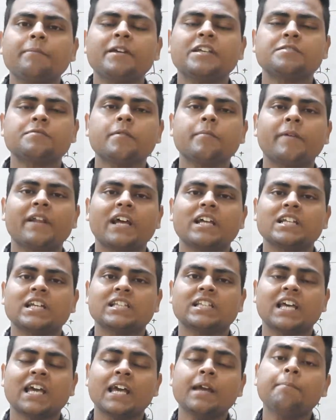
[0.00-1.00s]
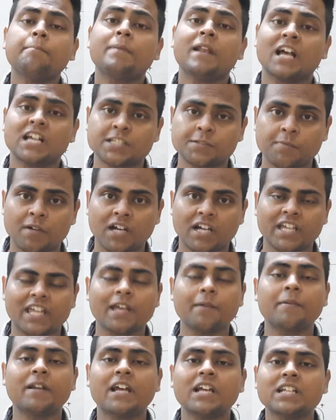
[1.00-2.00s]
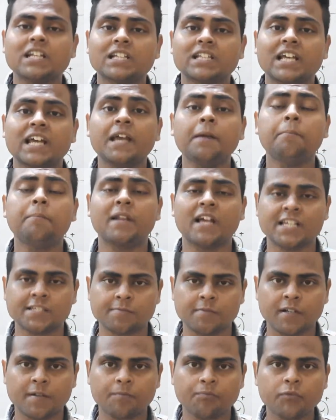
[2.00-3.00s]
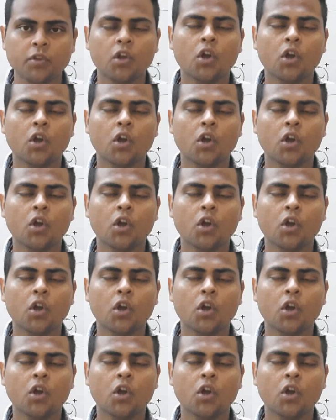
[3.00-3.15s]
है बीच में बनाया जाता है प्लाज्मा क्या बनाया जाता है प्लाज्मा